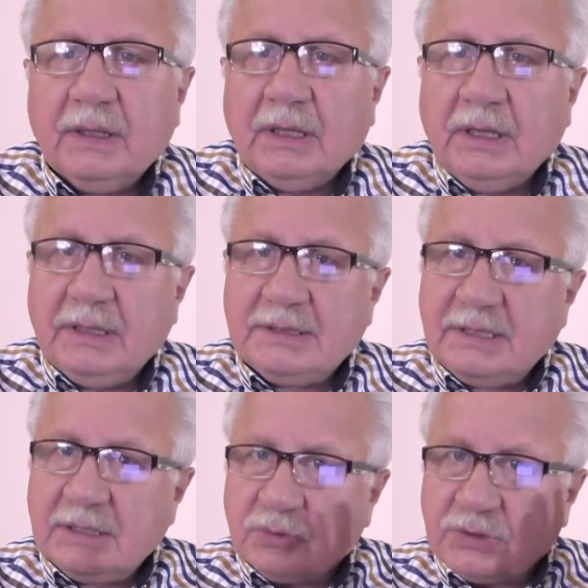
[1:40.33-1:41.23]
и
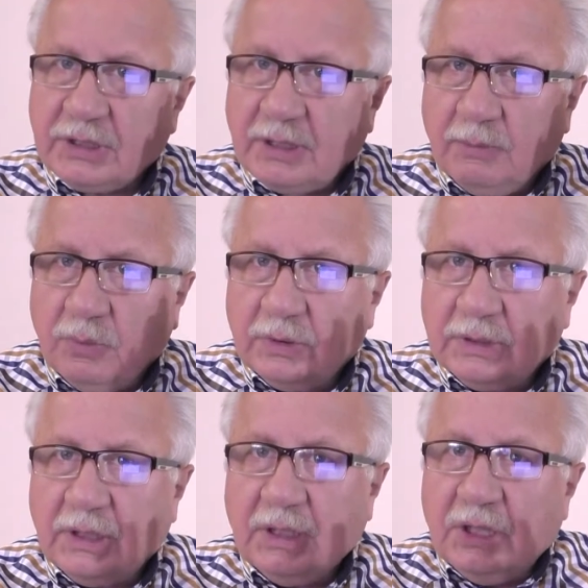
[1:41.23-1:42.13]
здесь уже
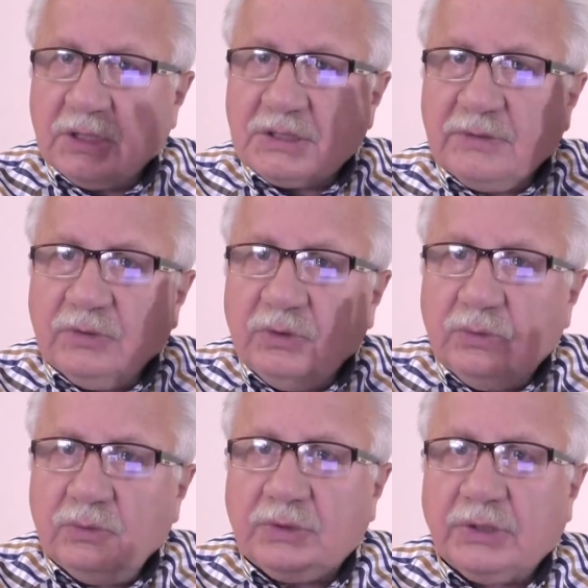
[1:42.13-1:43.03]
работа с
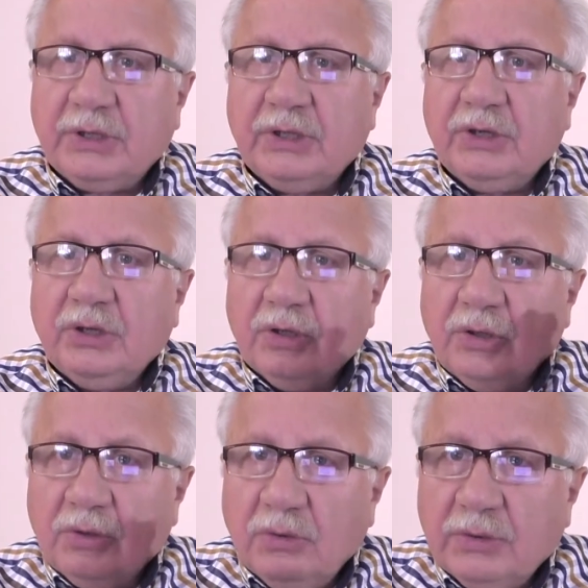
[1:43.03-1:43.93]
внутренней
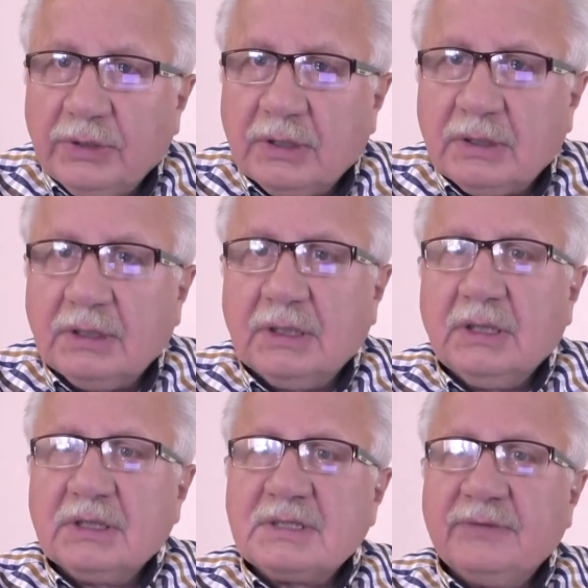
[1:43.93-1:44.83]
логикой,
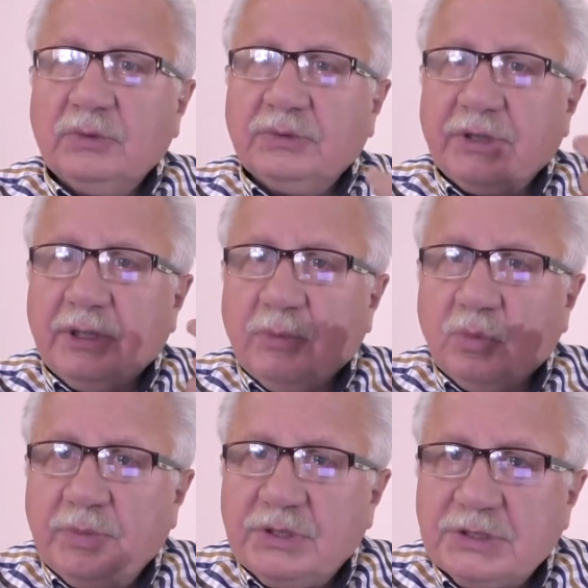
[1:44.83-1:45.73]
с внутренними
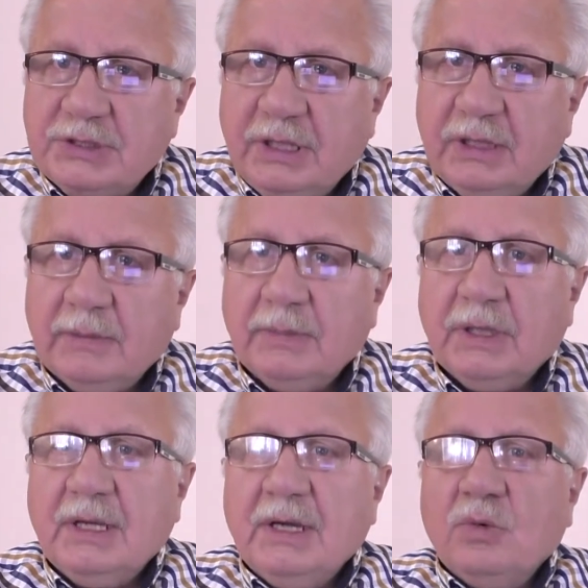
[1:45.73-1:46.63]

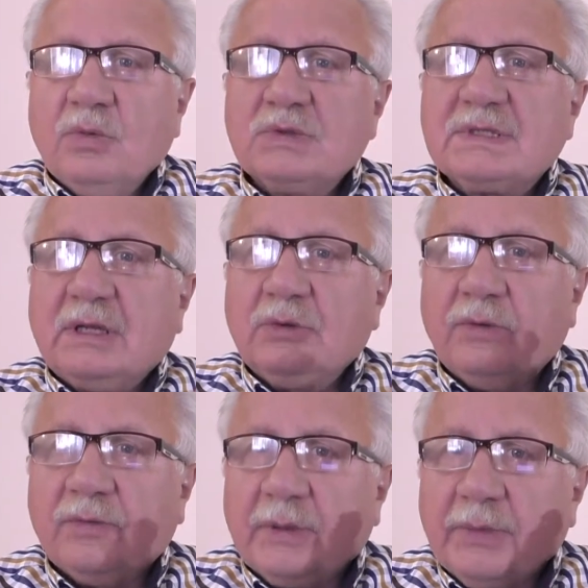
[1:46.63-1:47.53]
убеждениями,
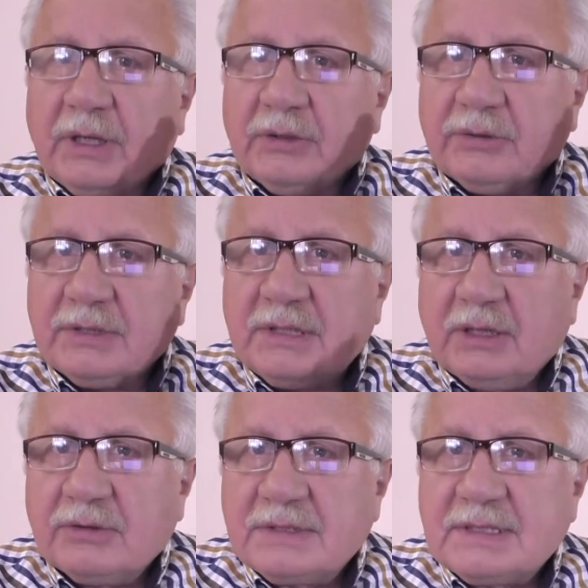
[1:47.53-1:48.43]
установками, которые
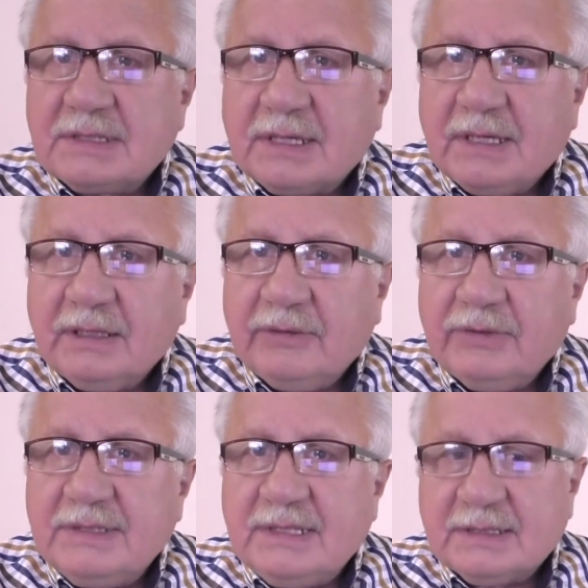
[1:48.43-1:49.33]
тянутся с раннего
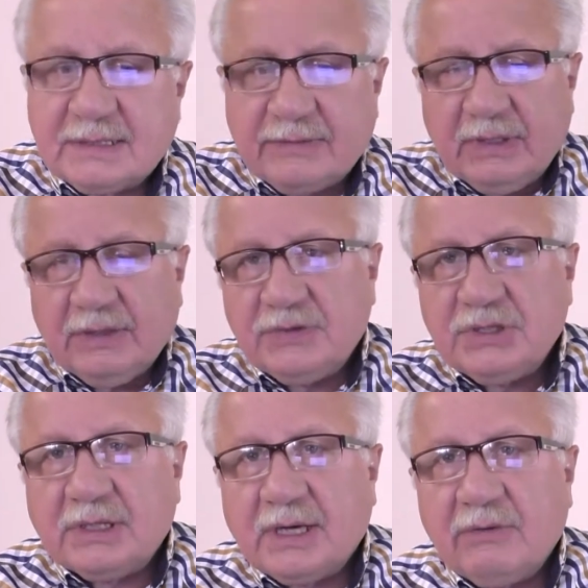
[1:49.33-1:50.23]
детства или
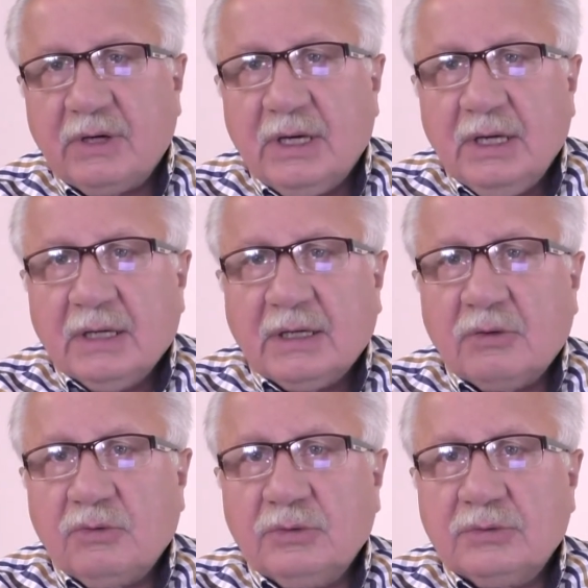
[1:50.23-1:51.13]
вчера вы
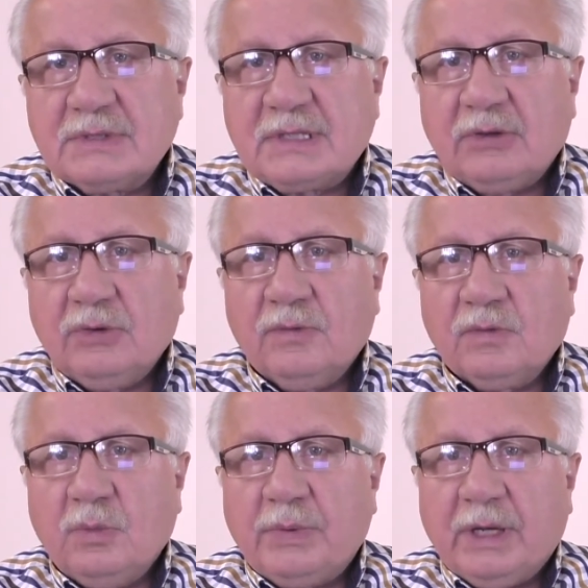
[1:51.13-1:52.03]
какую-то
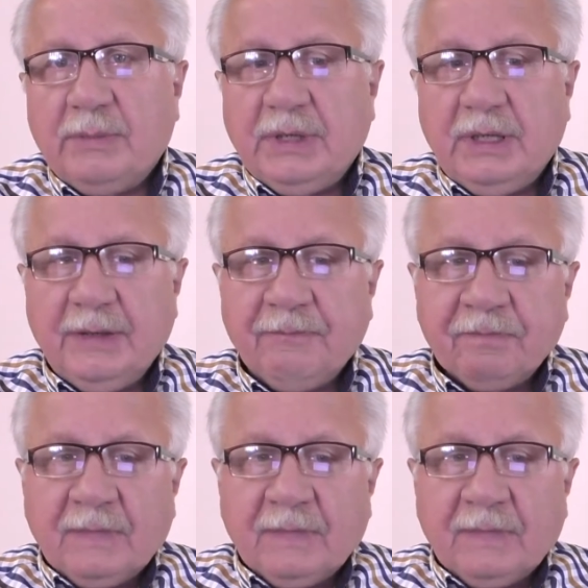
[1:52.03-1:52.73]
установку приобрели.